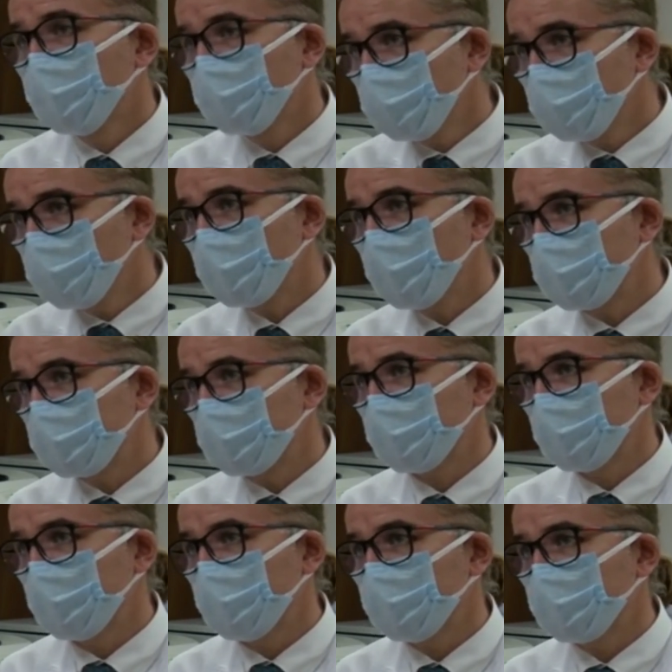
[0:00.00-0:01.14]
Bunu uygularsak
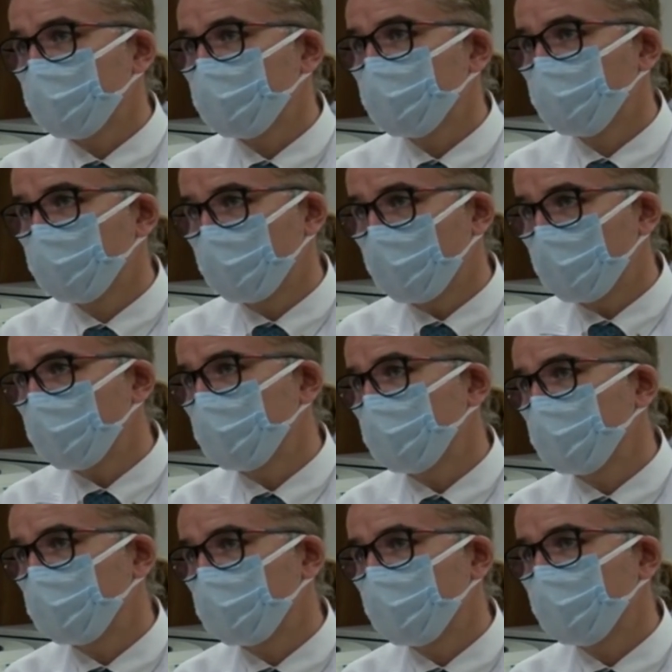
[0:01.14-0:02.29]
eğer, bunu devam
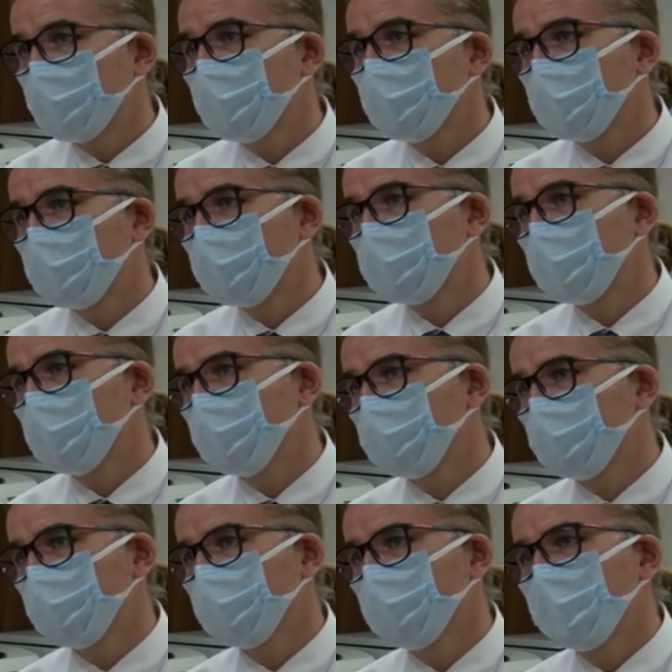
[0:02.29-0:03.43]
ettirirsek vakalarımız emin
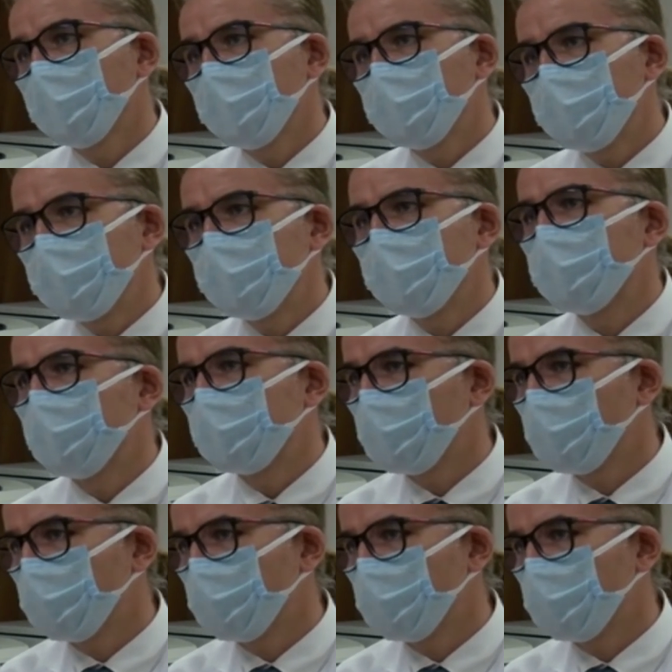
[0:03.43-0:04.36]
olun binlerin altına